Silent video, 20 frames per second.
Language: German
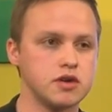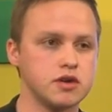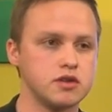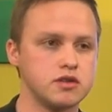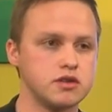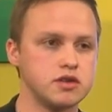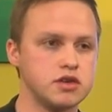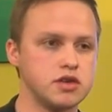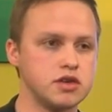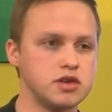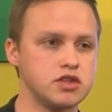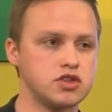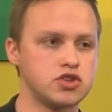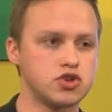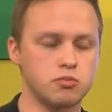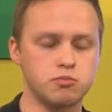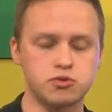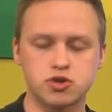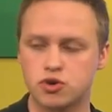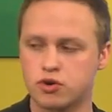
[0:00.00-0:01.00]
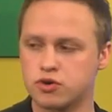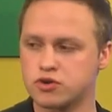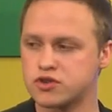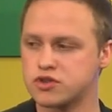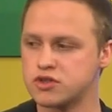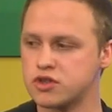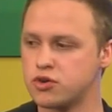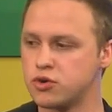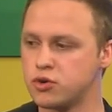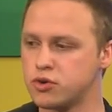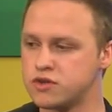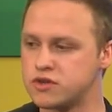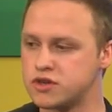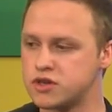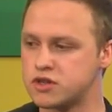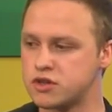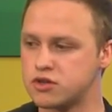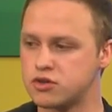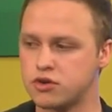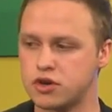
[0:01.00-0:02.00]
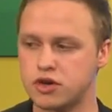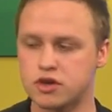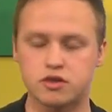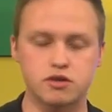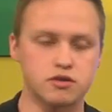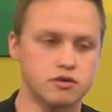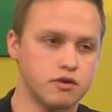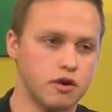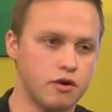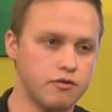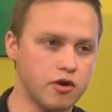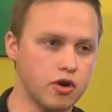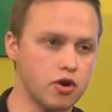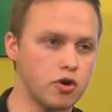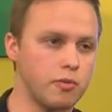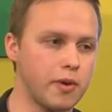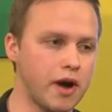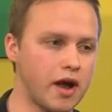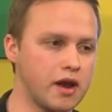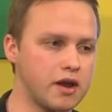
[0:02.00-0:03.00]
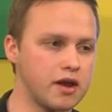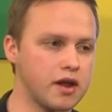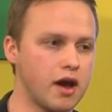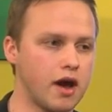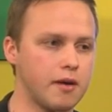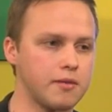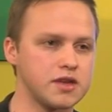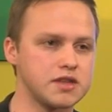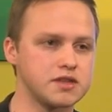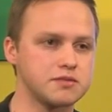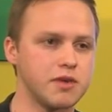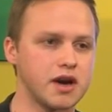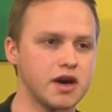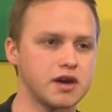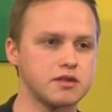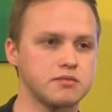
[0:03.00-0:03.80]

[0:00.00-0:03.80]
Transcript: Die Jobchancen erhöhen sich natürlich auf einem globalen Arbeitsmarkt.